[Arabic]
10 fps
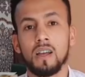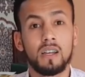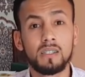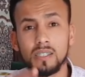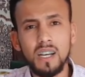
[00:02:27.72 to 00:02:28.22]

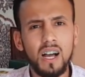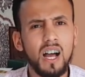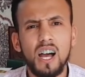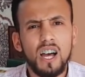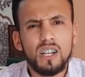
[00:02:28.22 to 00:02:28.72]
انت
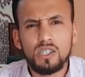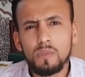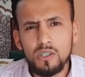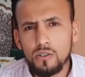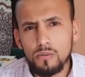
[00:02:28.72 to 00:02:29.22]
اش من
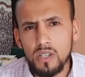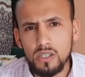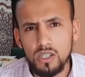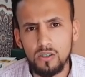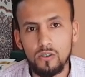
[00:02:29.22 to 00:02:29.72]
ذنوب
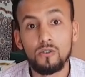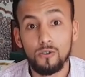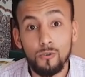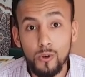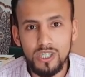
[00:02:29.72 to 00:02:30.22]
درتي
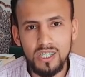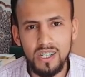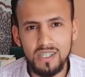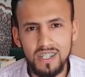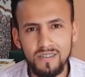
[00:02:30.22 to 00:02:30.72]
واش
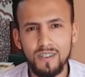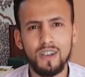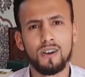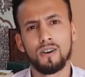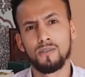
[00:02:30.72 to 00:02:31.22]
قتلتي
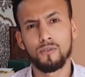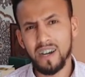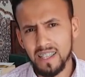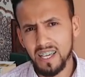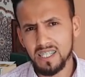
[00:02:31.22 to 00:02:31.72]
في
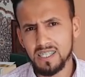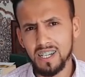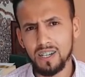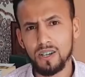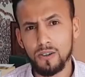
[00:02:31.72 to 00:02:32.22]
واحد
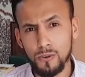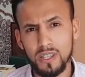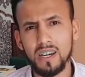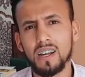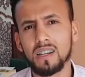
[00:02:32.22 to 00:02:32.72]
القصه
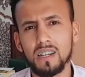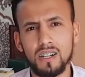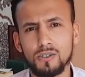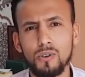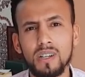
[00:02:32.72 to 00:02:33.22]
يذكر ان
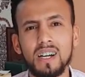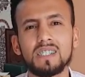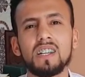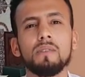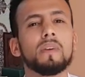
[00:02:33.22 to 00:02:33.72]
رجلا
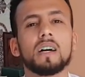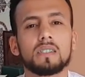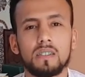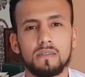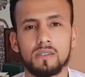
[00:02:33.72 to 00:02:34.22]
قتل 100
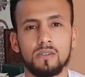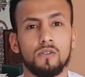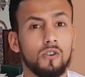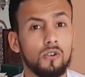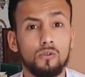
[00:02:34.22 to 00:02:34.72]
نفسا
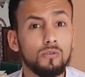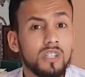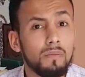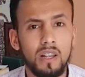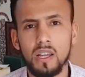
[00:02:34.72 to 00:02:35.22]

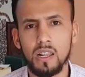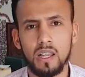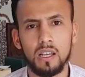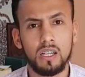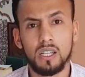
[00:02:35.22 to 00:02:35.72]
وتاب عليه
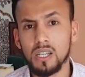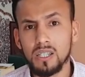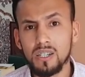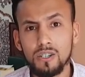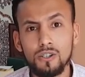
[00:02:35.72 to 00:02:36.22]
الله اذا